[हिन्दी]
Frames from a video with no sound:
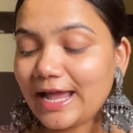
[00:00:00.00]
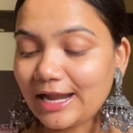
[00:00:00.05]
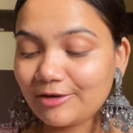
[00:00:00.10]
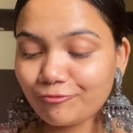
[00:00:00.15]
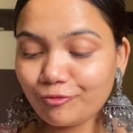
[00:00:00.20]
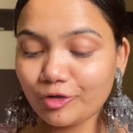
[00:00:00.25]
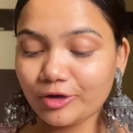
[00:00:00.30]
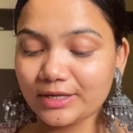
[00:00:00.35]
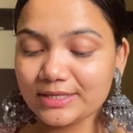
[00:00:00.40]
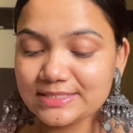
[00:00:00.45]

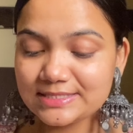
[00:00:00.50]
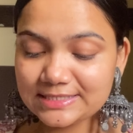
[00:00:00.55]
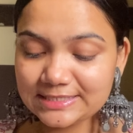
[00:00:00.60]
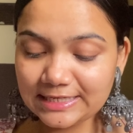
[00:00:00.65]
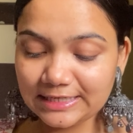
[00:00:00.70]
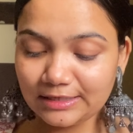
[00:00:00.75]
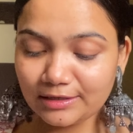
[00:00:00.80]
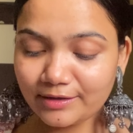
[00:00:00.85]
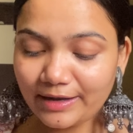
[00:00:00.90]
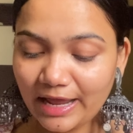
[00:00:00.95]
एंड फॉर
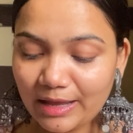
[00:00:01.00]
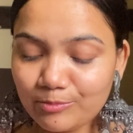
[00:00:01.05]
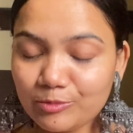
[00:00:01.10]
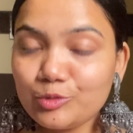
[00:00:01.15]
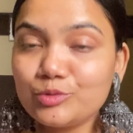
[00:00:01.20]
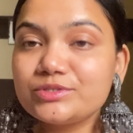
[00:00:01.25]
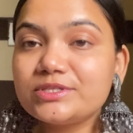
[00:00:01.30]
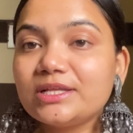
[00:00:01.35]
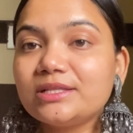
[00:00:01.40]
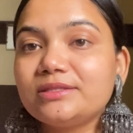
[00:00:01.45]
कंसीलर आई एम
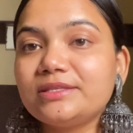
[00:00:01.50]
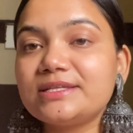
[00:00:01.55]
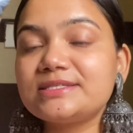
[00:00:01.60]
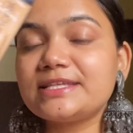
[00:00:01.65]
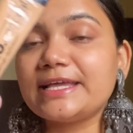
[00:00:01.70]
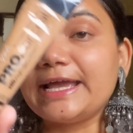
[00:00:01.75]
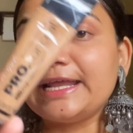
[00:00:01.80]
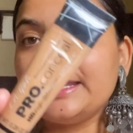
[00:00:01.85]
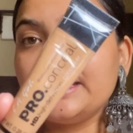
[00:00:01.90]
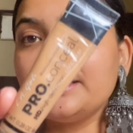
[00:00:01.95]
यूजिंग दिस
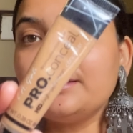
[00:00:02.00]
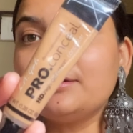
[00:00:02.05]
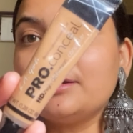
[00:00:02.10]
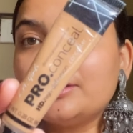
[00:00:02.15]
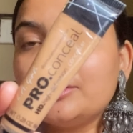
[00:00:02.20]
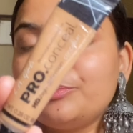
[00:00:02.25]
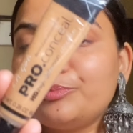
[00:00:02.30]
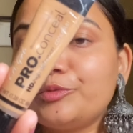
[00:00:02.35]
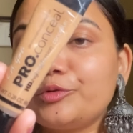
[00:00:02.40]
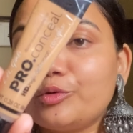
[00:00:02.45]
एले
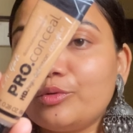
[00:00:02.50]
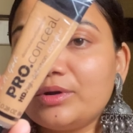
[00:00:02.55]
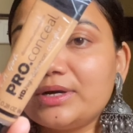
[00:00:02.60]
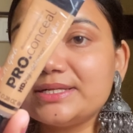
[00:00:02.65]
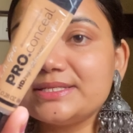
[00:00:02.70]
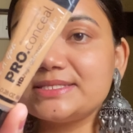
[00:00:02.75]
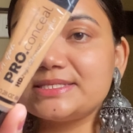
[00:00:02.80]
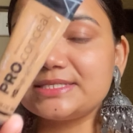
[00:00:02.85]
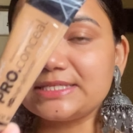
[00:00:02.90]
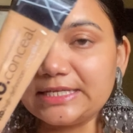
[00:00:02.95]
गर्ड प्रो
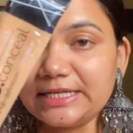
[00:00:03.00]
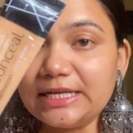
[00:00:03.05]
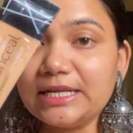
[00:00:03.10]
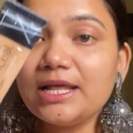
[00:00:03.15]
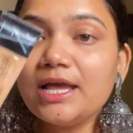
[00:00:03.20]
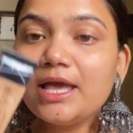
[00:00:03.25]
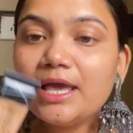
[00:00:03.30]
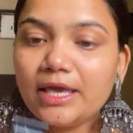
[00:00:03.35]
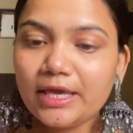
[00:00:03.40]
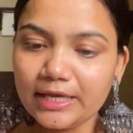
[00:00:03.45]
कंसील
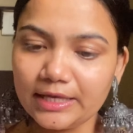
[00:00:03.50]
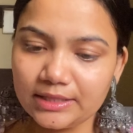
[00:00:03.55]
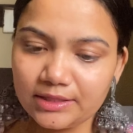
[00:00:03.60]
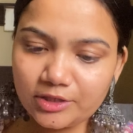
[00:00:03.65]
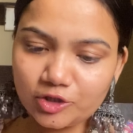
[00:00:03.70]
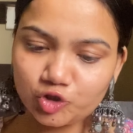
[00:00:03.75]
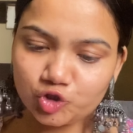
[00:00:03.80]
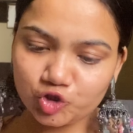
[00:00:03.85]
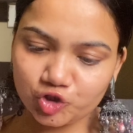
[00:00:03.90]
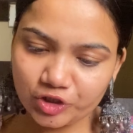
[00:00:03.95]
इन
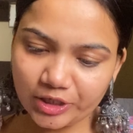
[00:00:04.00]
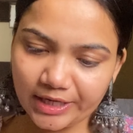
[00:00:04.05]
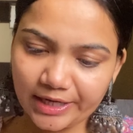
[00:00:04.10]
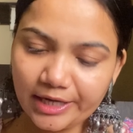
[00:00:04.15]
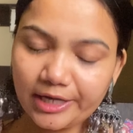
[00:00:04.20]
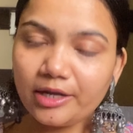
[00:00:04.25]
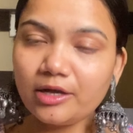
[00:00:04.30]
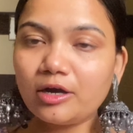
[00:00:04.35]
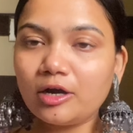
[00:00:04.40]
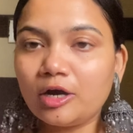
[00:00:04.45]
द
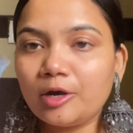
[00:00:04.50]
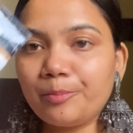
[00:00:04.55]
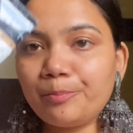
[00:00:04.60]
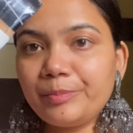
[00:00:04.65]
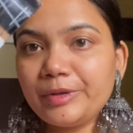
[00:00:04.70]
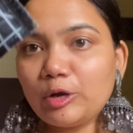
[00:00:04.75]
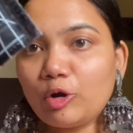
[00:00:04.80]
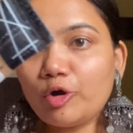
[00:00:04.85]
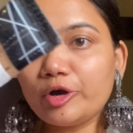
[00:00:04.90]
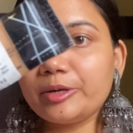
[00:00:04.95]
शेड
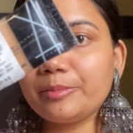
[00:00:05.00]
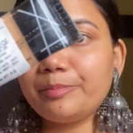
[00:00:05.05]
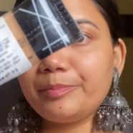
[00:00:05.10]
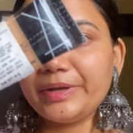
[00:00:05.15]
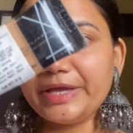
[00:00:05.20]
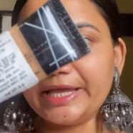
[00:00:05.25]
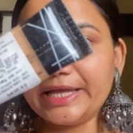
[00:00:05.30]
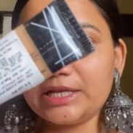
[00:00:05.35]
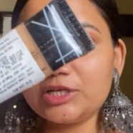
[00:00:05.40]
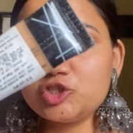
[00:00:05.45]
प्योर
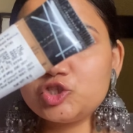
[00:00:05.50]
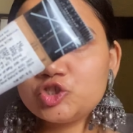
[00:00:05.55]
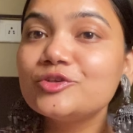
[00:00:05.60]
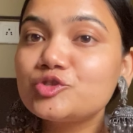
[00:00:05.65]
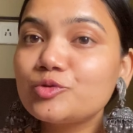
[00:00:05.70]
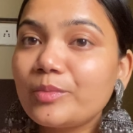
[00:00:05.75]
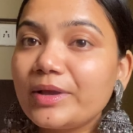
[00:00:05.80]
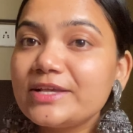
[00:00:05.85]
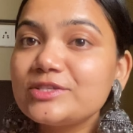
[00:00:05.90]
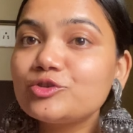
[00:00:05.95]
बेज
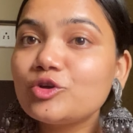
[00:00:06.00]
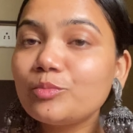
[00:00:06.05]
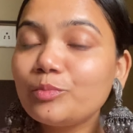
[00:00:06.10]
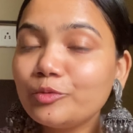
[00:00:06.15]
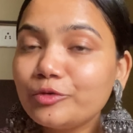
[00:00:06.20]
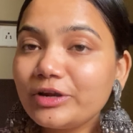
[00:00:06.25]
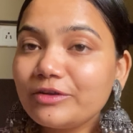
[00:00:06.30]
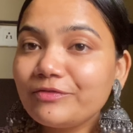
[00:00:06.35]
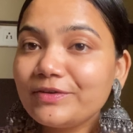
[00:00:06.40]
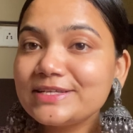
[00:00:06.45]
सो मैं इसको
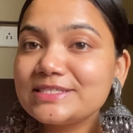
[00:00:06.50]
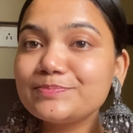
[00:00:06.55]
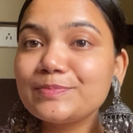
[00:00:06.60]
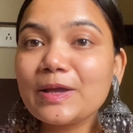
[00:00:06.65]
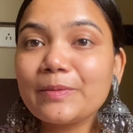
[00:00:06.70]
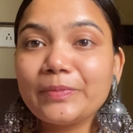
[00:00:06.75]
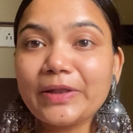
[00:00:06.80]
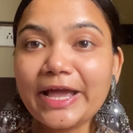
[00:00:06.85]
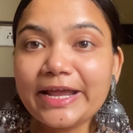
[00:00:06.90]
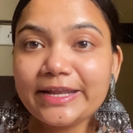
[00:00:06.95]
पूरे फेस पे
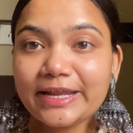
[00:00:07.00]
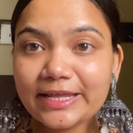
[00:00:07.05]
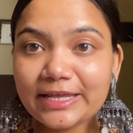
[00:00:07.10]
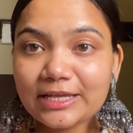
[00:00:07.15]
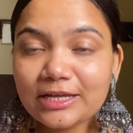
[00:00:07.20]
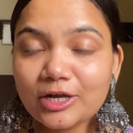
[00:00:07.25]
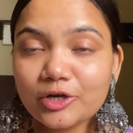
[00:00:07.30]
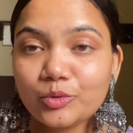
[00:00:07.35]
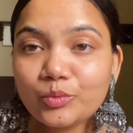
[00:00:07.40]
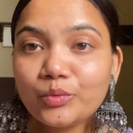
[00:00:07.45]
अप्लाई
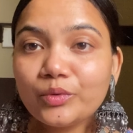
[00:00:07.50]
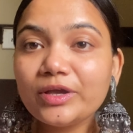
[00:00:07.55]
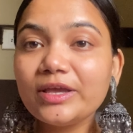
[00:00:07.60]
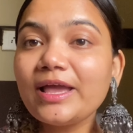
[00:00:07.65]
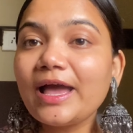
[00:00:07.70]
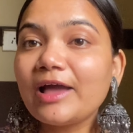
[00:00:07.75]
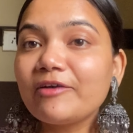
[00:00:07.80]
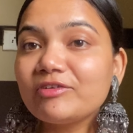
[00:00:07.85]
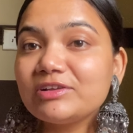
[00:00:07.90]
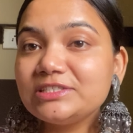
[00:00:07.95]
नहीं करूंगी
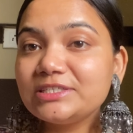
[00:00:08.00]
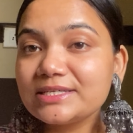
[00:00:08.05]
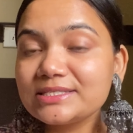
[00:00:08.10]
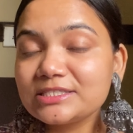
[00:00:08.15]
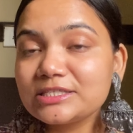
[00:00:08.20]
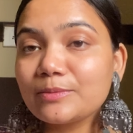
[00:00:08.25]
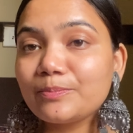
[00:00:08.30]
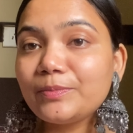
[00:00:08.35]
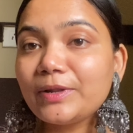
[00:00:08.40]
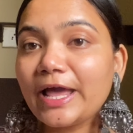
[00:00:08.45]
आई विल
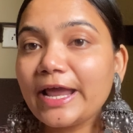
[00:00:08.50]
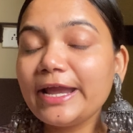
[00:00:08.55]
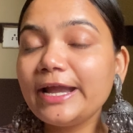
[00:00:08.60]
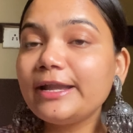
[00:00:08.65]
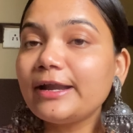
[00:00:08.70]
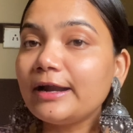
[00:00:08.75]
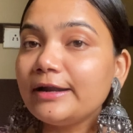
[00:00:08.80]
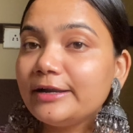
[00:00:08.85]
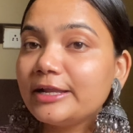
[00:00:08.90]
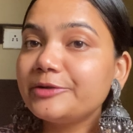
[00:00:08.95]
जस्ट अप्लाई
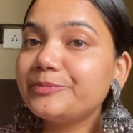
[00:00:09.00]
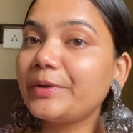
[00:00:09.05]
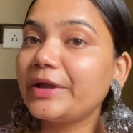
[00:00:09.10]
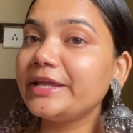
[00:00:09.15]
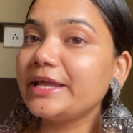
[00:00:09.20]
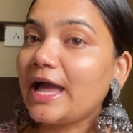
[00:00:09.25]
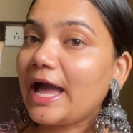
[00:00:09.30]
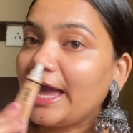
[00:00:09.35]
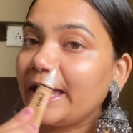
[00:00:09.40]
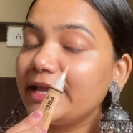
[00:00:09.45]
इट अंडर
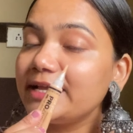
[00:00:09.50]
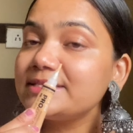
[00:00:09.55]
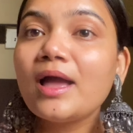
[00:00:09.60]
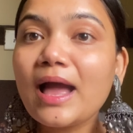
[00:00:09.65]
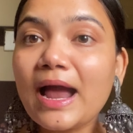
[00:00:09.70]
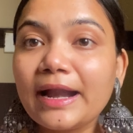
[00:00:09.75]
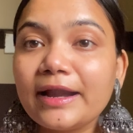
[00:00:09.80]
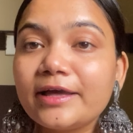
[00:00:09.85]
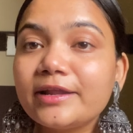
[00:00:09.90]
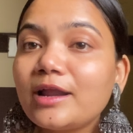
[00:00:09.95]
माई आईज
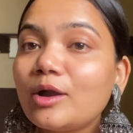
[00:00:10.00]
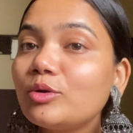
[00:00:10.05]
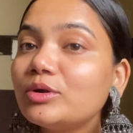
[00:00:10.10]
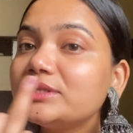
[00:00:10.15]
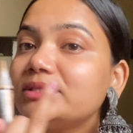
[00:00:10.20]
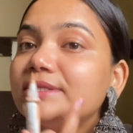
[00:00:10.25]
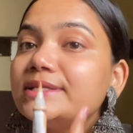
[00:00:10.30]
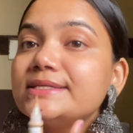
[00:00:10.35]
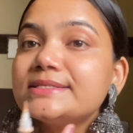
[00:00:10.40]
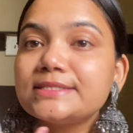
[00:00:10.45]
एंड
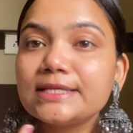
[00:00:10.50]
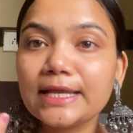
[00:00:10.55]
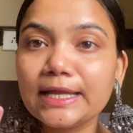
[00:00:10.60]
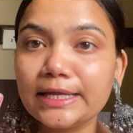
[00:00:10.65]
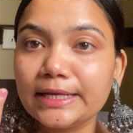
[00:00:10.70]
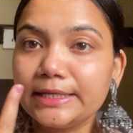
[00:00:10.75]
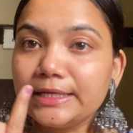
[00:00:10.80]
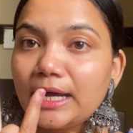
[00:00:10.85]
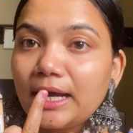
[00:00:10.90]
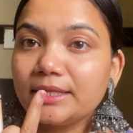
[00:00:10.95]
अराउंड दिस
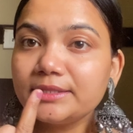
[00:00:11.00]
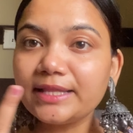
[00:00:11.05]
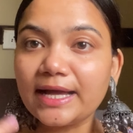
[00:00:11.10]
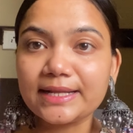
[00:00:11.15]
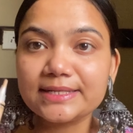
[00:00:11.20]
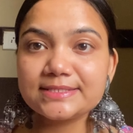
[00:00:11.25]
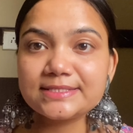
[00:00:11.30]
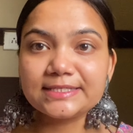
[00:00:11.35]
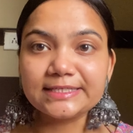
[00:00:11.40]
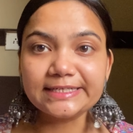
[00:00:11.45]
एरिया
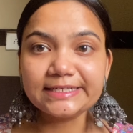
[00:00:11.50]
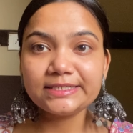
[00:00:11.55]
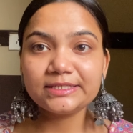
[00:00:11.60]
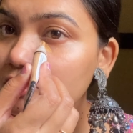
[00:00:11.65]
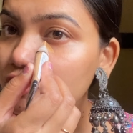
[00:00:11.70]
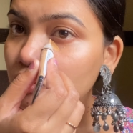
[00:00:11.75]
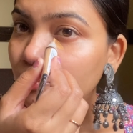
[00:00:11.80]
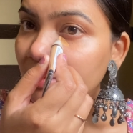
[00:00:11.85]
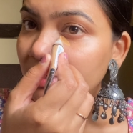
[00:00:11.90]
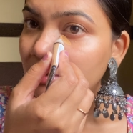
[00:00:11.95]
दैट
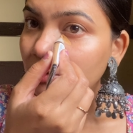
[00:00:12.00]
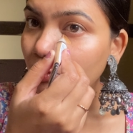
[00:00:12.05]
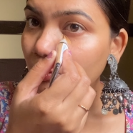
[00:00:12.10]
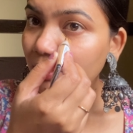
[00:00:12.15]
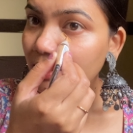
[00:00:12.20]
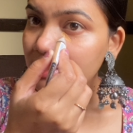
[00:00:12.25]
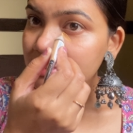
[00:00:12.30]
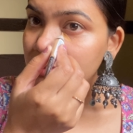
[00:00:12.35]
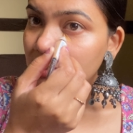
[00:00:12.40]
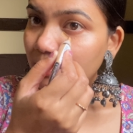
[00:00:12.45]
इट सो मैं
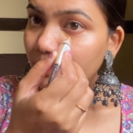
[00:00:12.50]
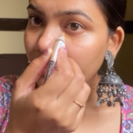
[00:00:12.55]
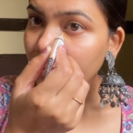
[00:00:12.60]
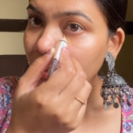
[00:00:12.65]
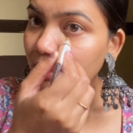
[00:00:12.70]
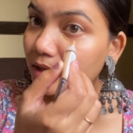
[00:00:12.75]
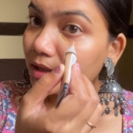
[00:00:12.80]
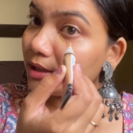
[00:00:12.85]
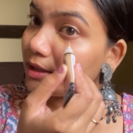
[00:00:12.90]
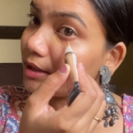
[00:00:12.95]
थोड़ा सा
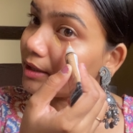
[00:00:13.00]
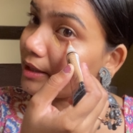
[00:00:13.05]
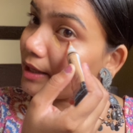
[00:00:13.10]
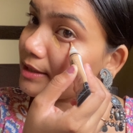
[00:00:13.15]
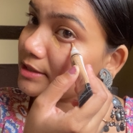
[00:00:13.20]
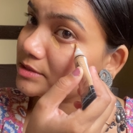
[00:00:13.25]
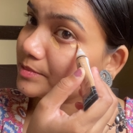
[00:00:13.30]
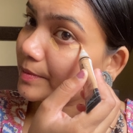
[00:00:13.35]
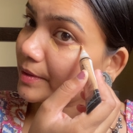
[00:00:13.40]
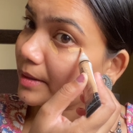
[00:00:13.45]
अपने अंडर
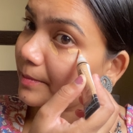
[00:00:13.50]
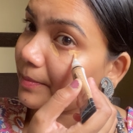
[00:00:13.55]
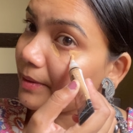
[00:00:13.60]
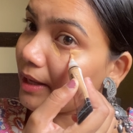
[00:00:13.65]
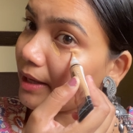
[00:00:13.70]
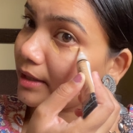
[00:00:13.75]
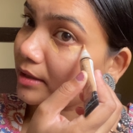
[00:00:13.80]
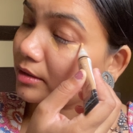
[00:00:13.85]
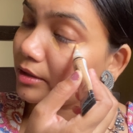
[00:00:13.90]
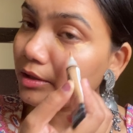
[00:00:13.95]
आईज पे
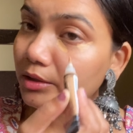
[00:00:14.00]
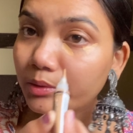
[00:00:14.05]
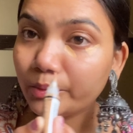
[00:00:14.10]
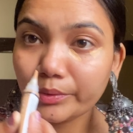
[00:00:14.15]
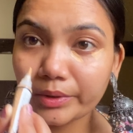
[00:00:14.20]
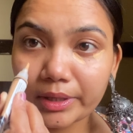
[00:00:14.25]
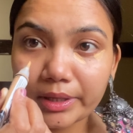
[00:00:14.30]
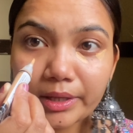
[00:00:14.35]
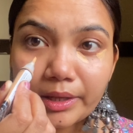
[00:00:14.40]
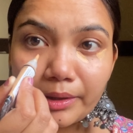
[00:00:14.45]
अप्लाई कर
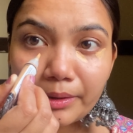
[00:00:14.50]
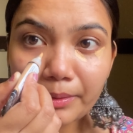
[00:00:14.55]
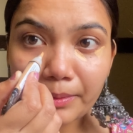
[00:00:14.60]
लूंगी